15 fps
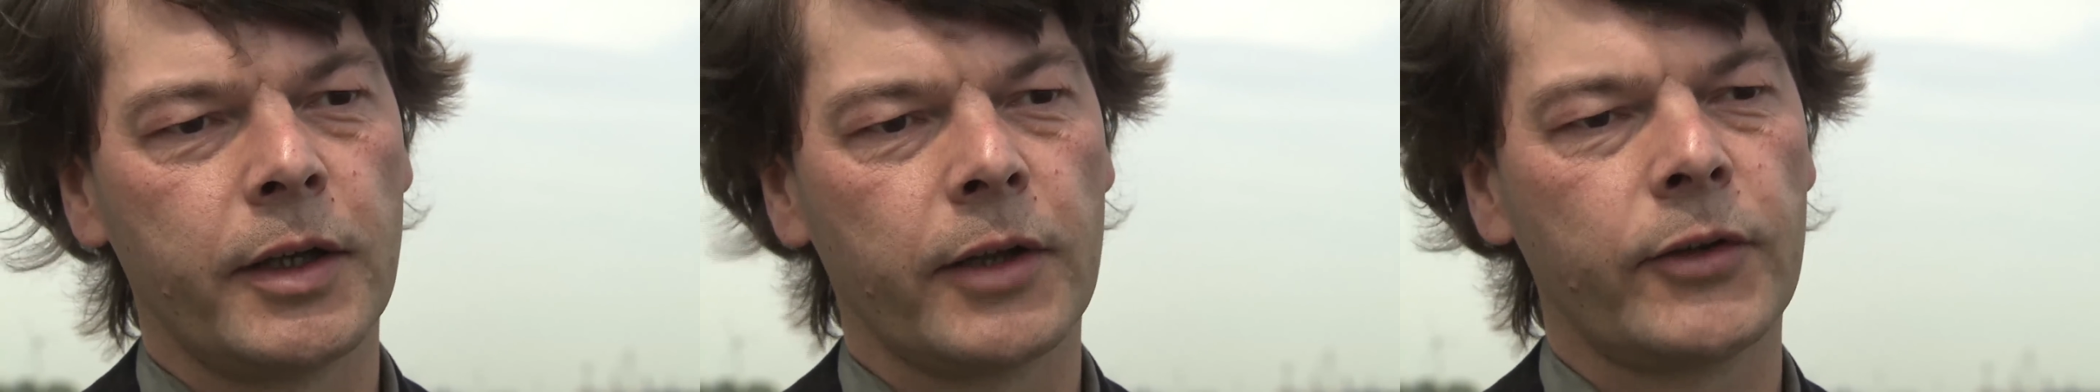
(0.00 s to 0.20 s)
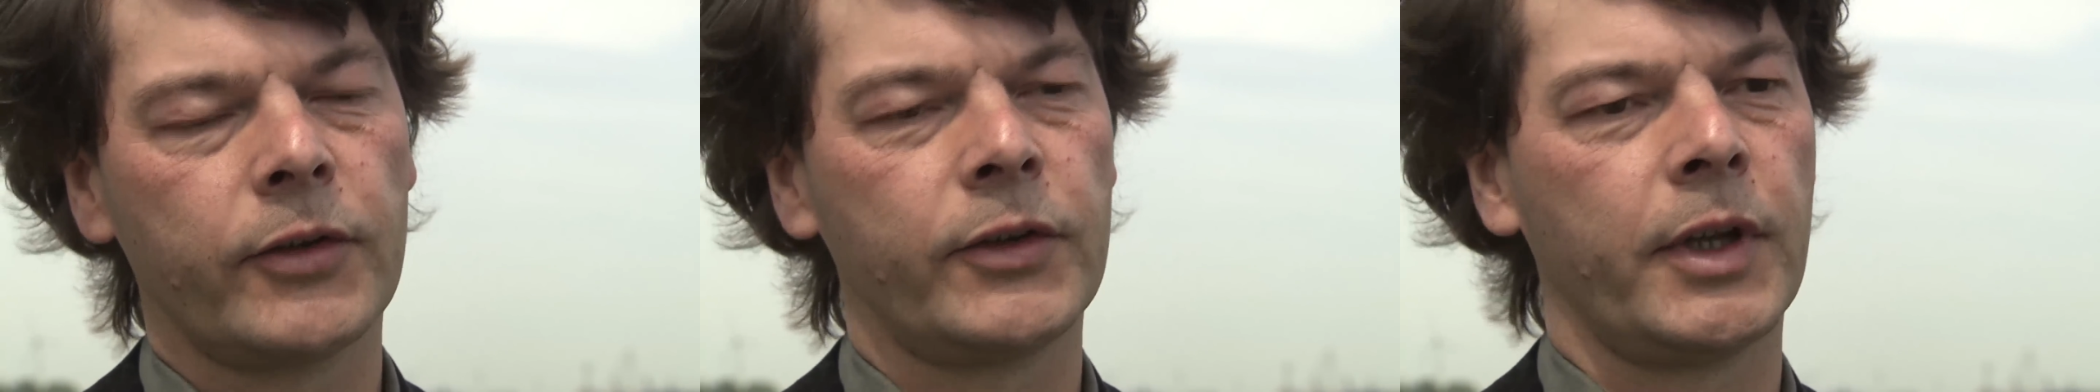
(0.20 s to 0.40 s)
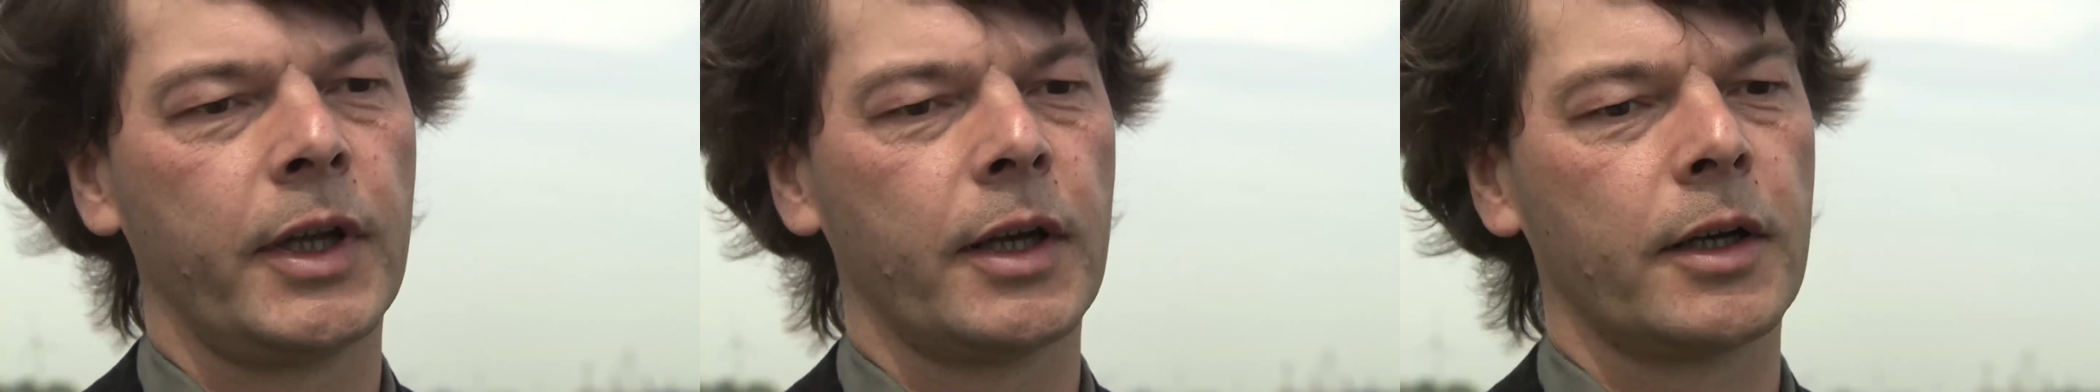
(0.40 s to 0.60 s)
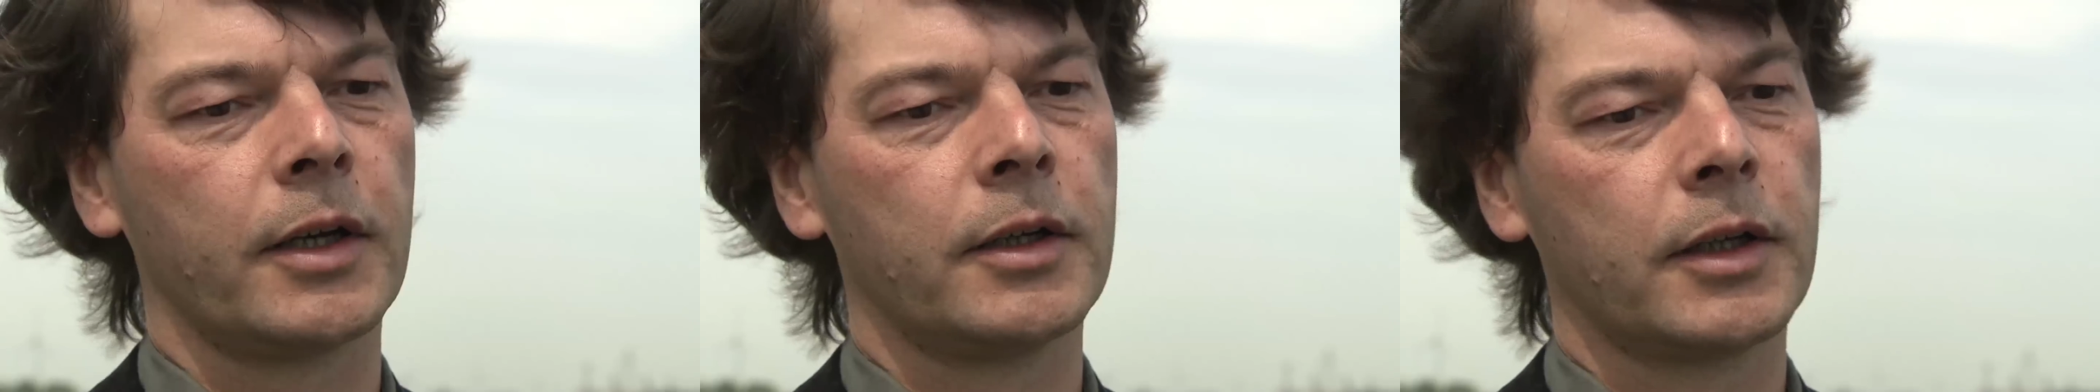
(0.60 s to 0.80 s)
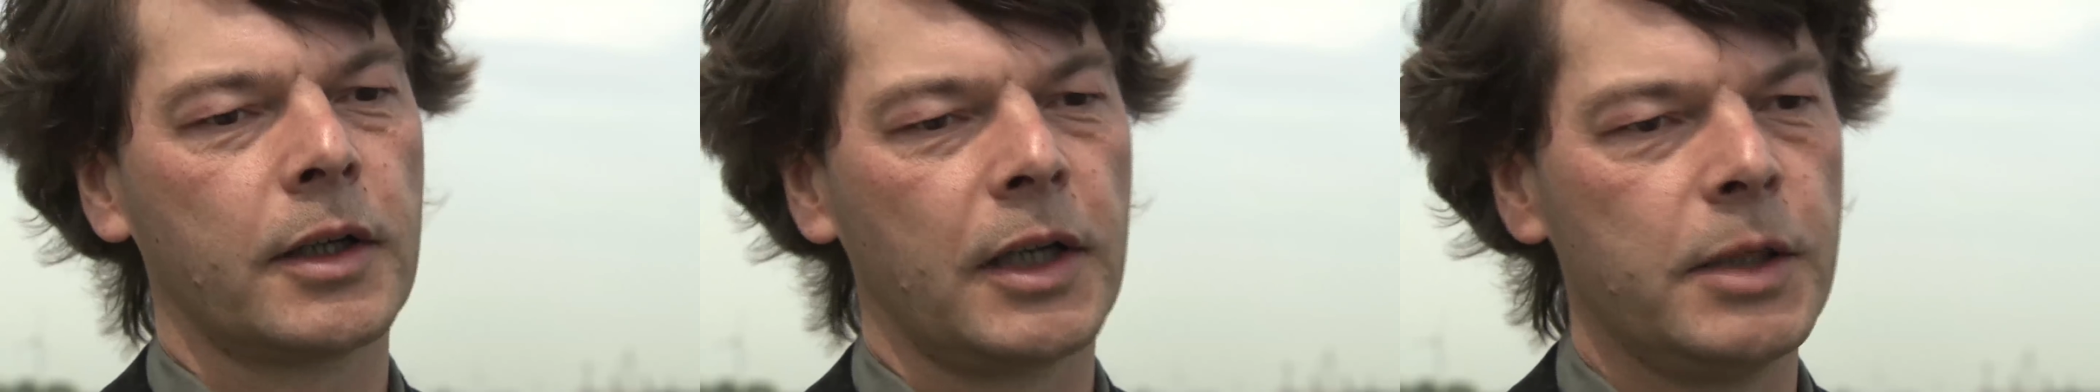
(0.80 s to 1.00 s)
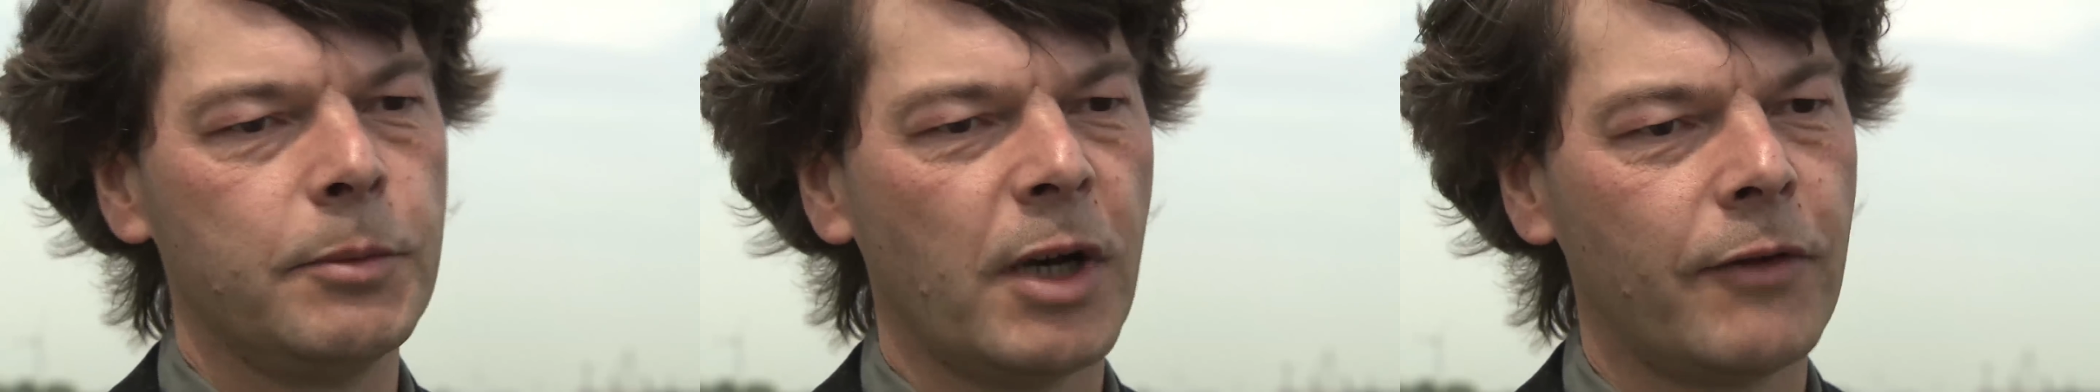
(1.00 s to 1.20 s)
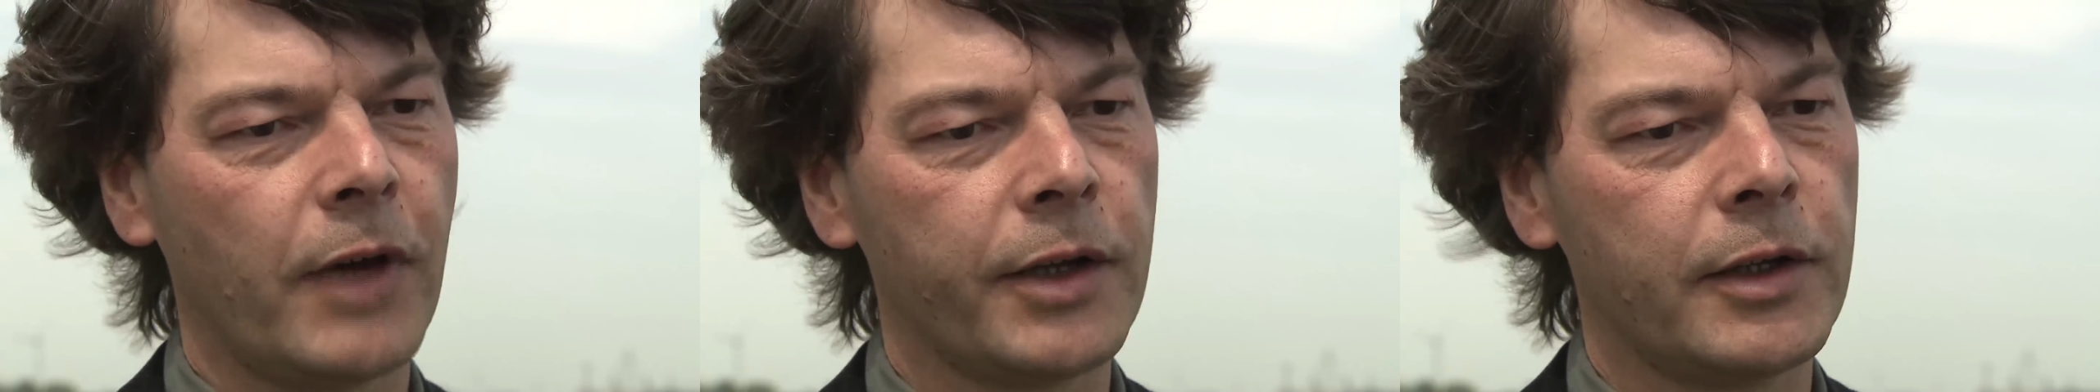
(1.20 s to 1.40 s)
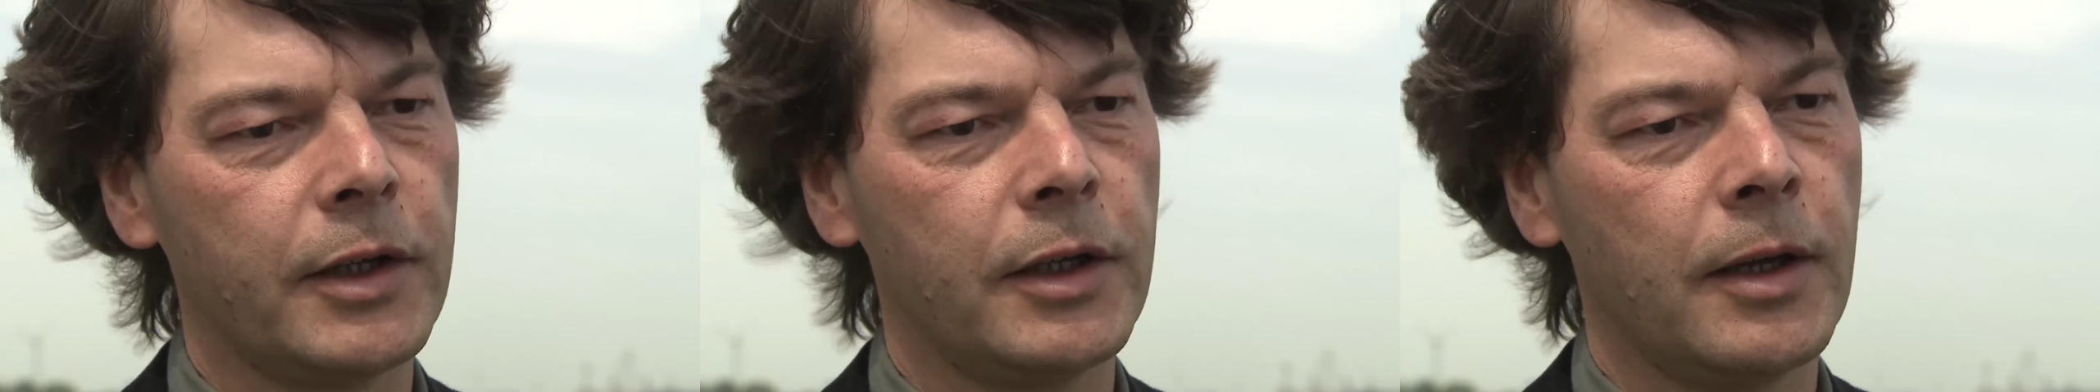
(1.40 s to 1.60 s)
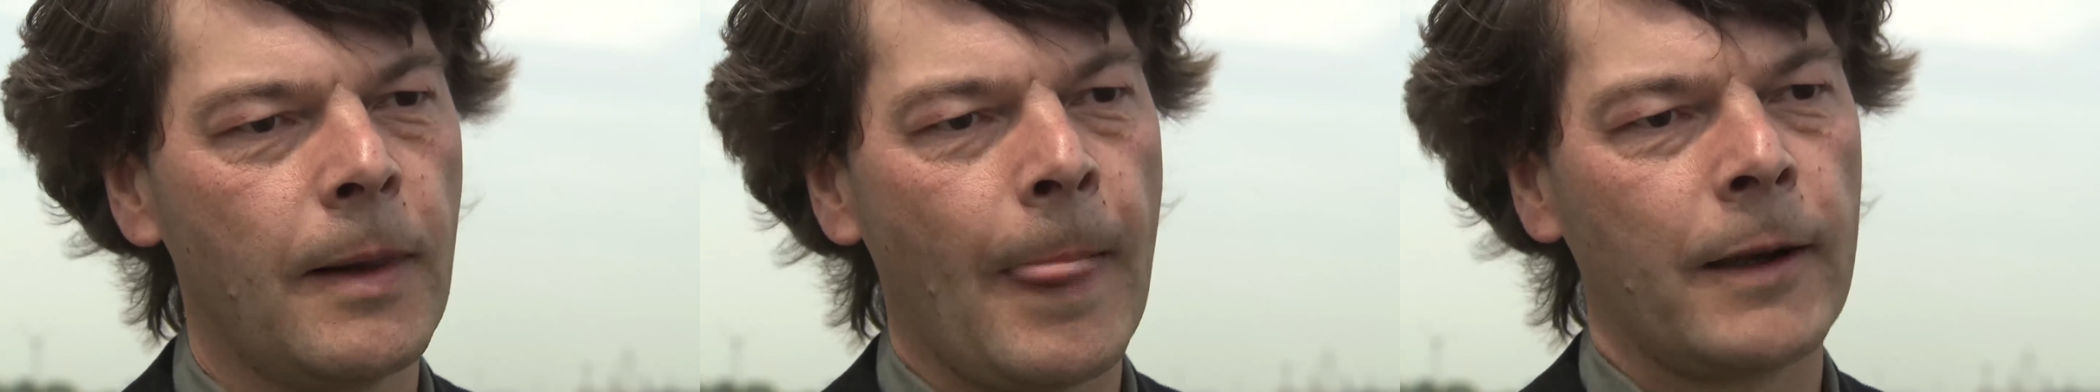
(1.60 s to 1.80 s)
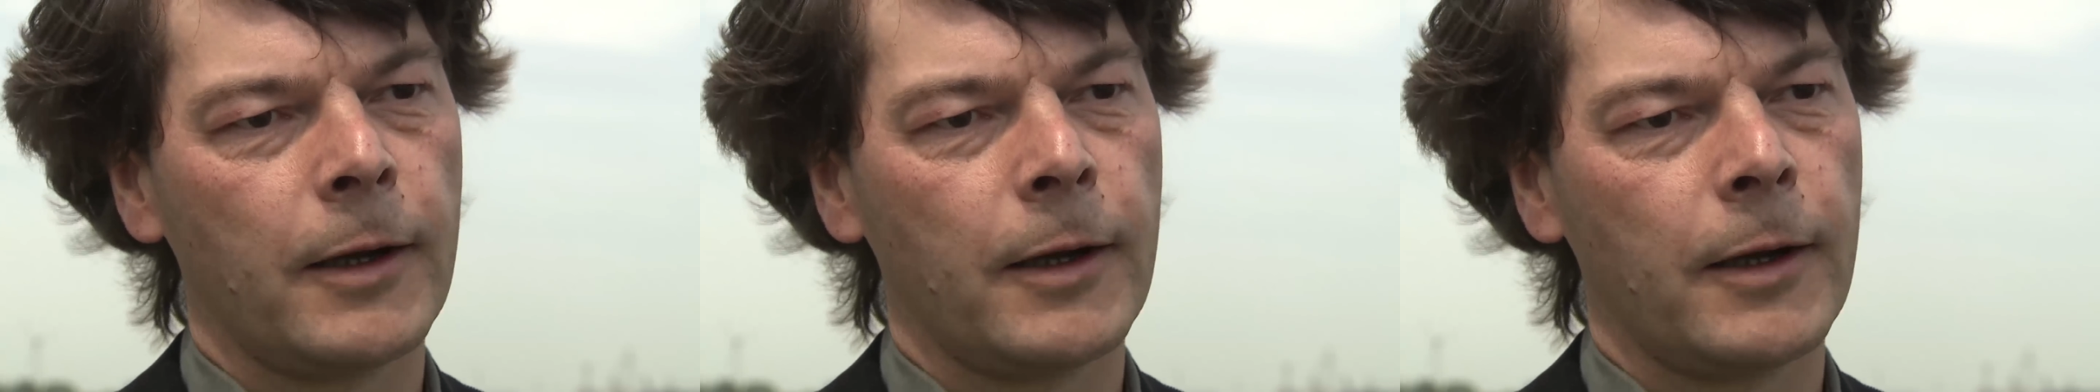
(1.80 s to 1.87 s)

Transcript: dass der Klimawandel